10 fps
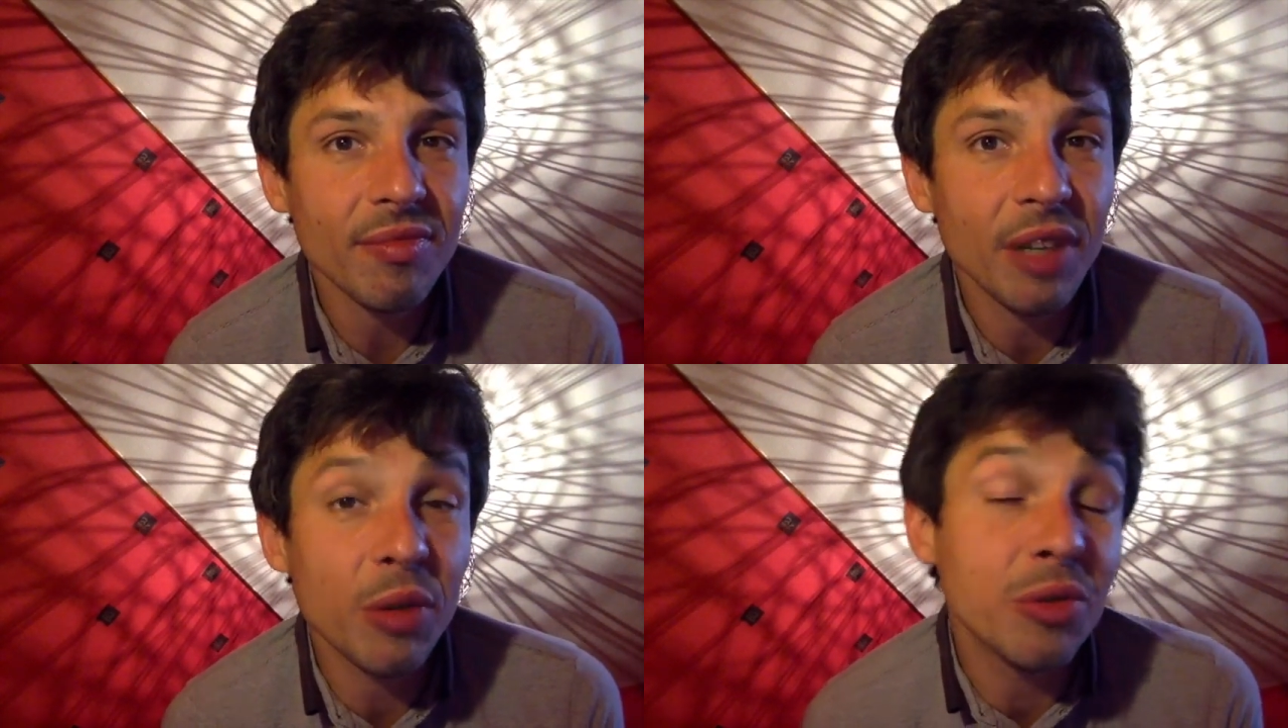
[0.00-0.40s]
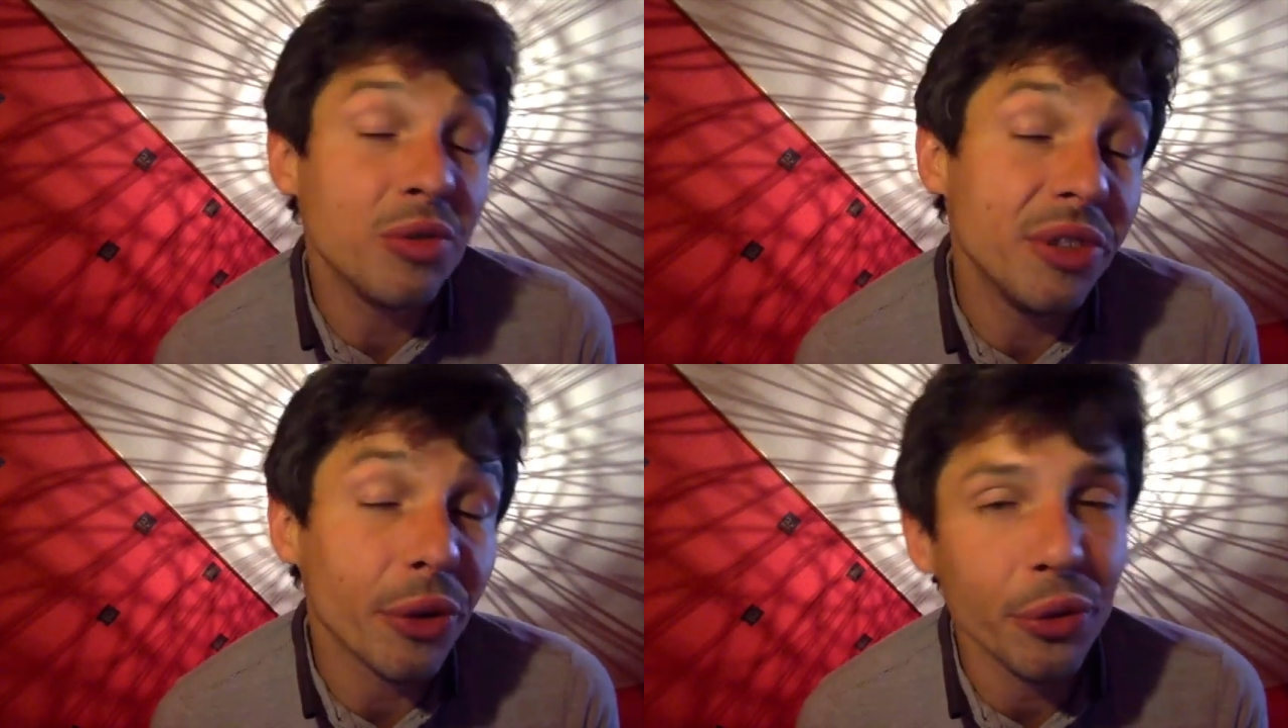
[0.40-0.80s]
À cause du
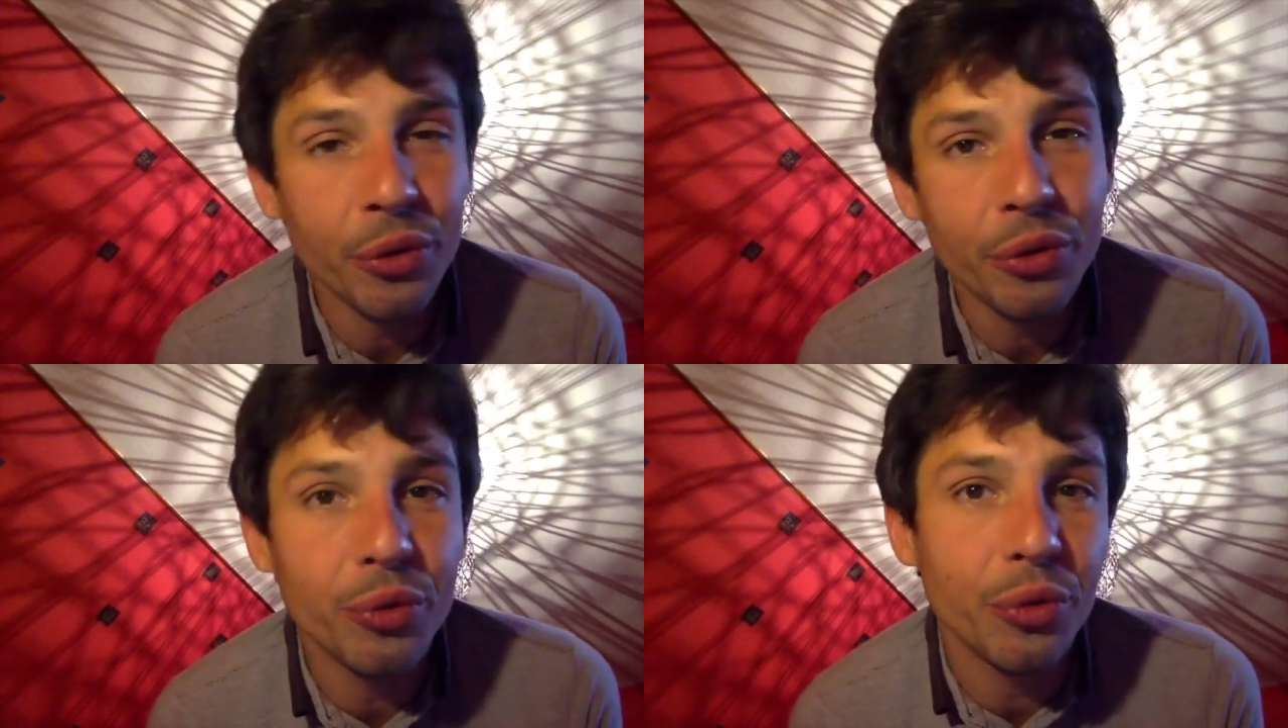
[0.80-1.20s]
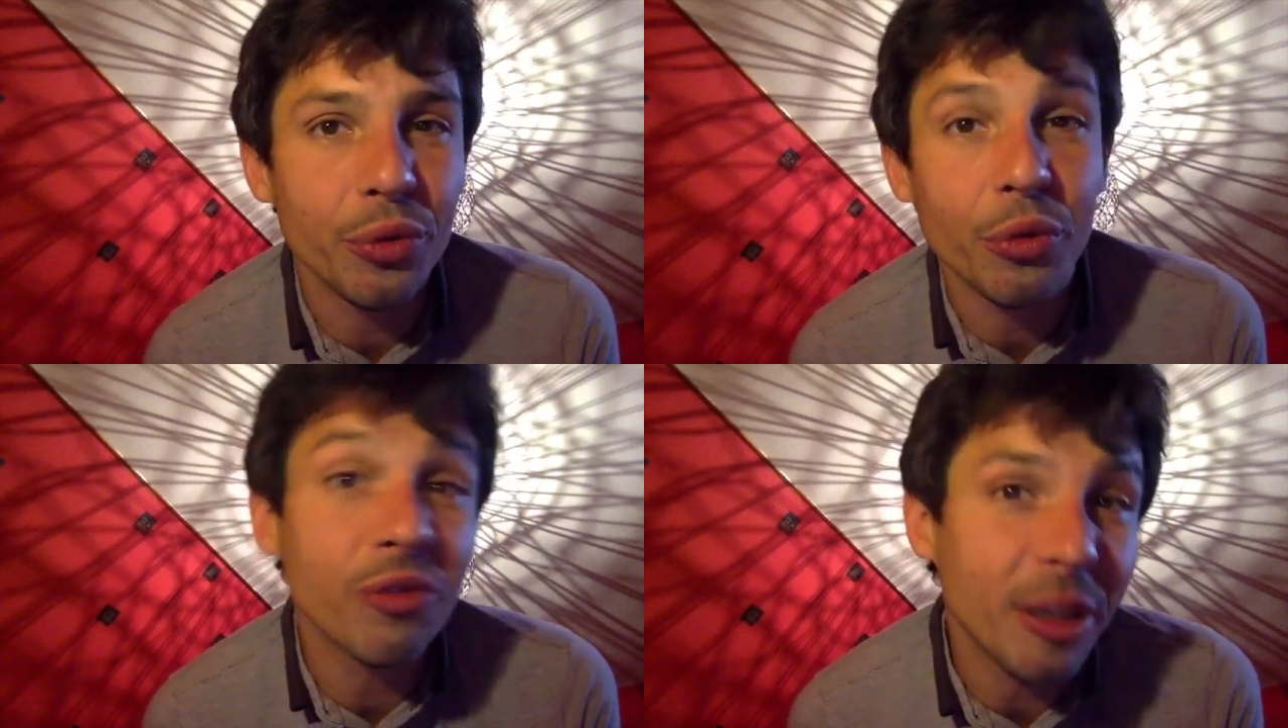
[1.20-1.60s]
virus, du
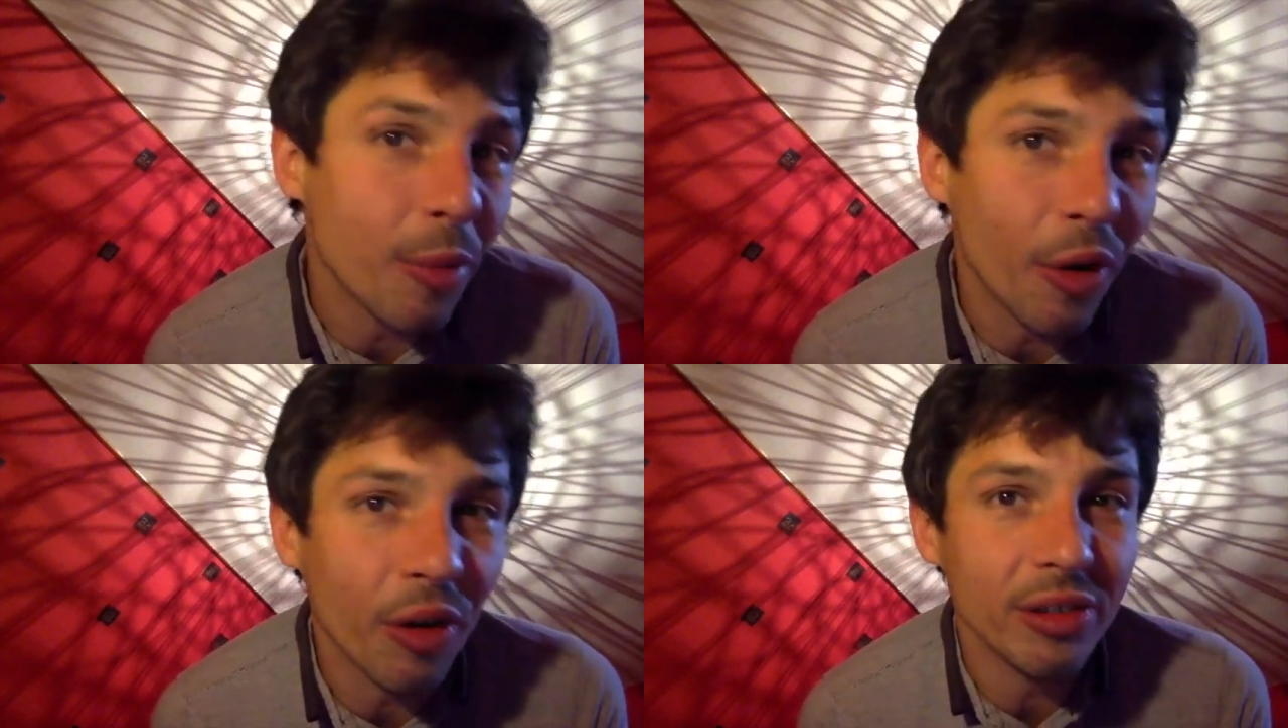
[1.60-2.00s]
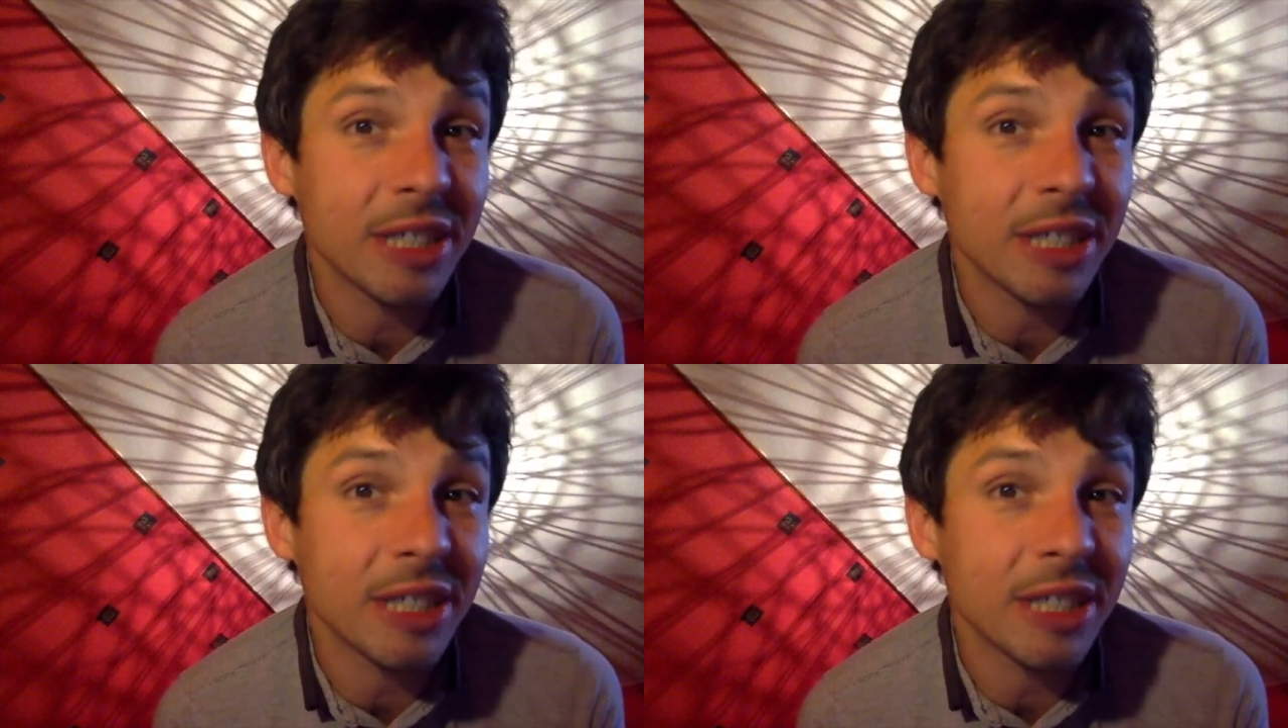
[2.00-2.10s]
confinement,